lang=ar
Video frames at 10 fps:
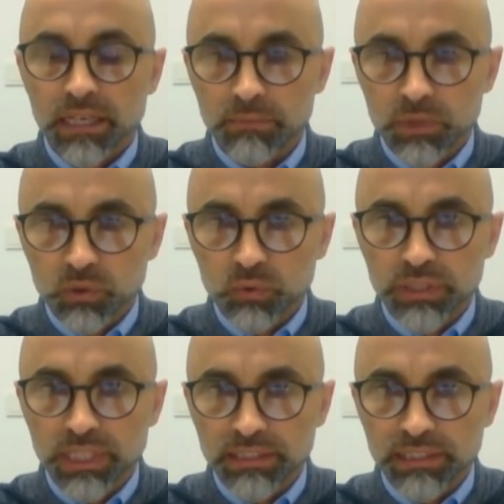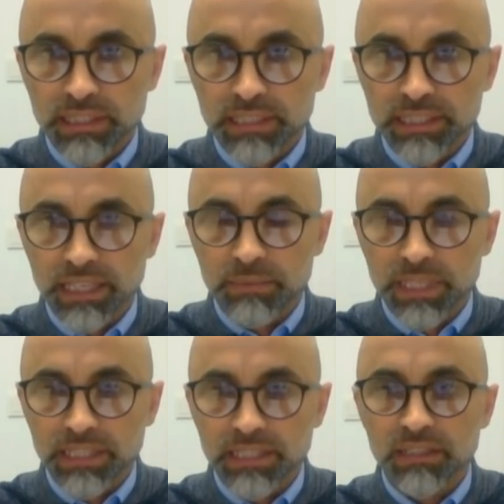عم تقود هذه هذه
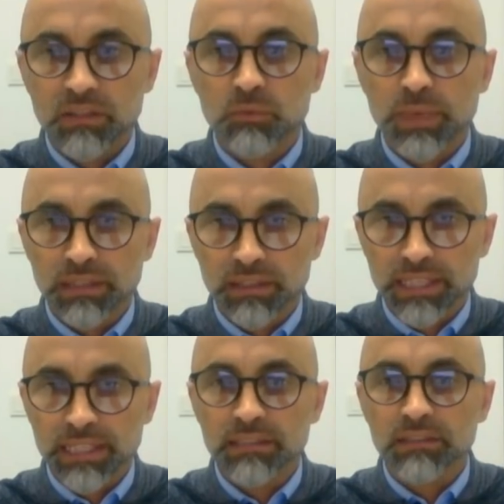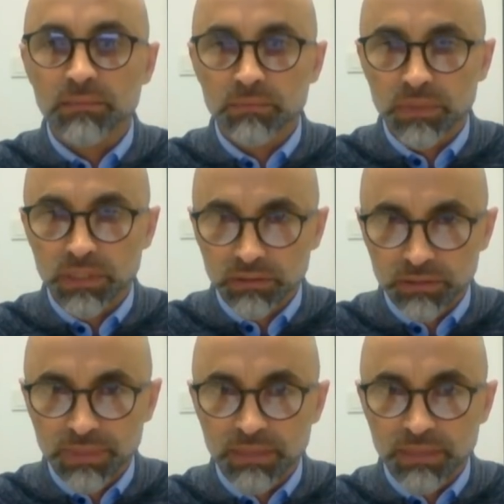العمليه وبعد ذلك تم آه، انضمام